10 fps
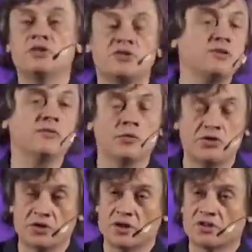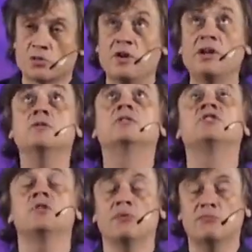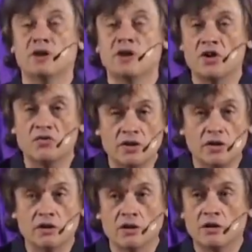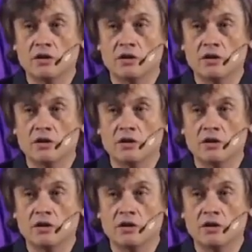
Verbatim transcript: так если верующие так же болеют, зачем нам такая вера?